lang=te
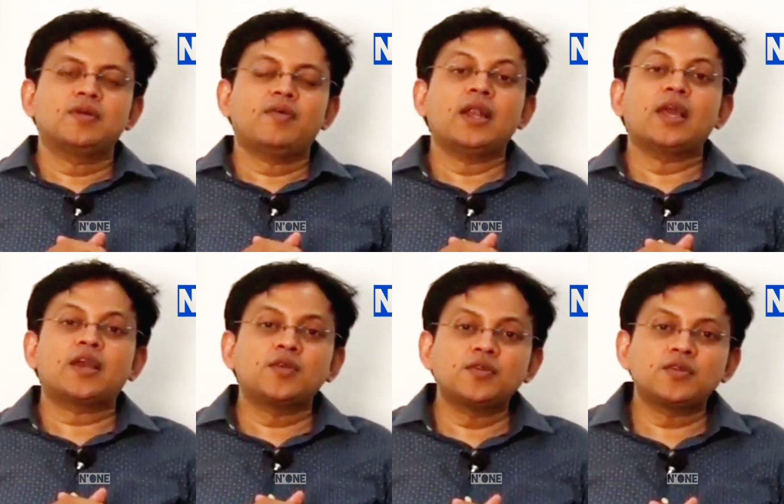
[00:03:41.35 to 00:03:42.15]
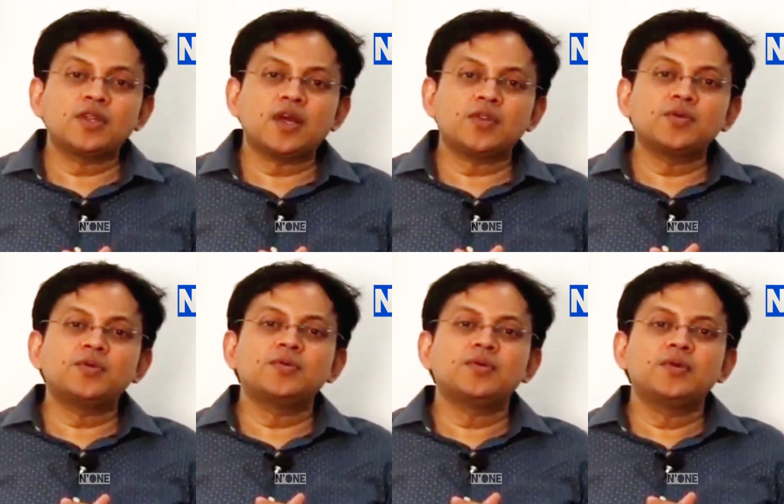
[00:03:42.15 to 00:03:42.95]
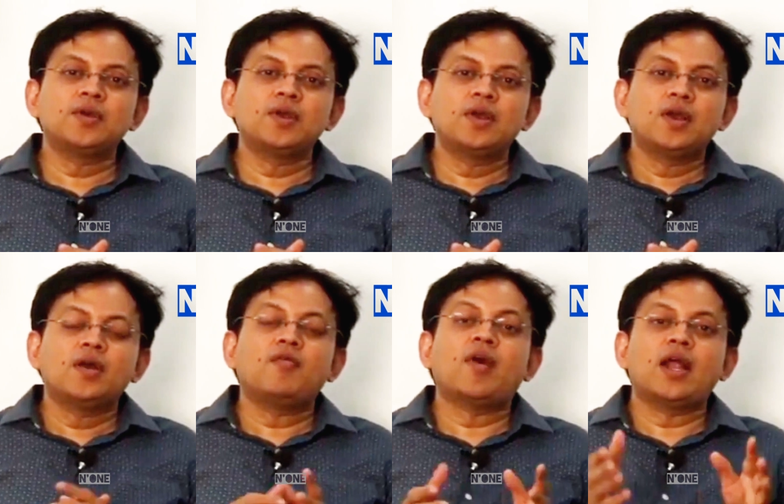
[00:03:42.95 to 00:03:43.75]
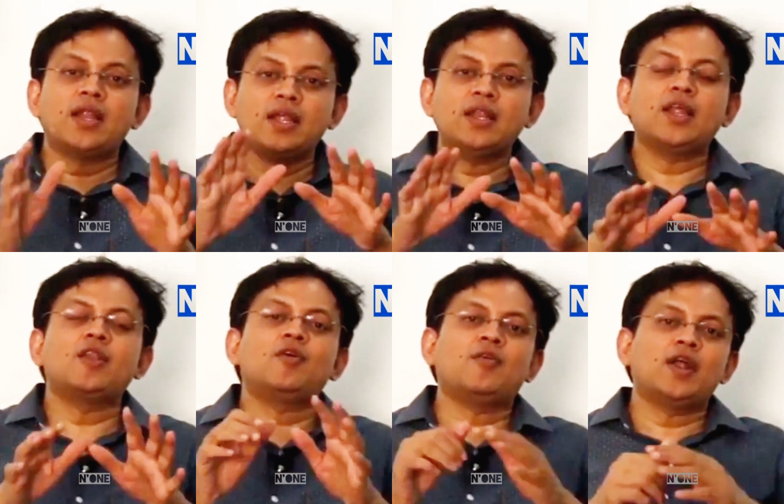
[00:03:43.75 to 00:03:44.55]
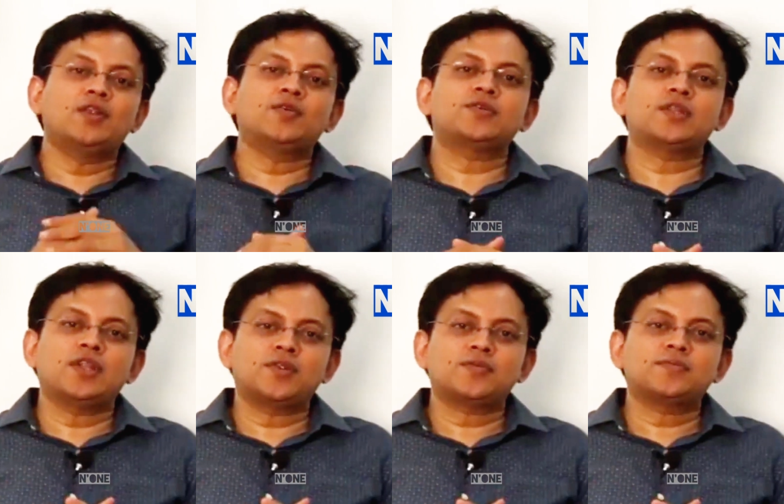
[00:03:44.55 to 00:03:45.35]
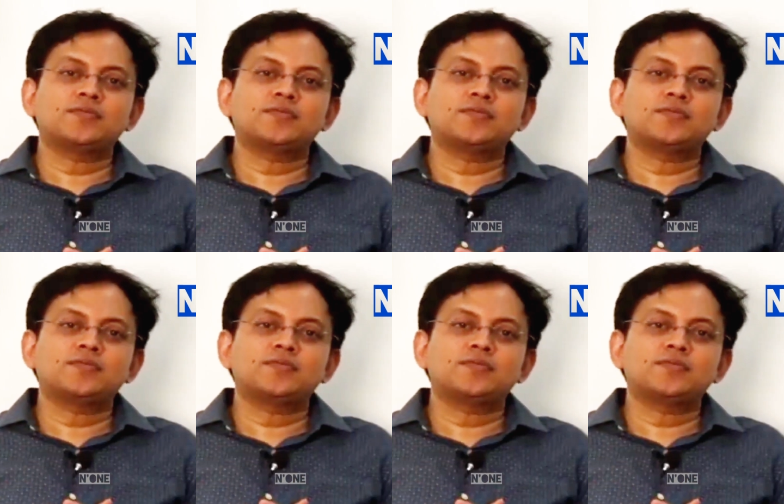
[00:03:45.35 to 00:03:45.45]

వాళ్ళు ఎక్కడుంటున్నారు వాళ్ళ ఇళ్ళల్లో వాళ్ళు ఉంటున్నారు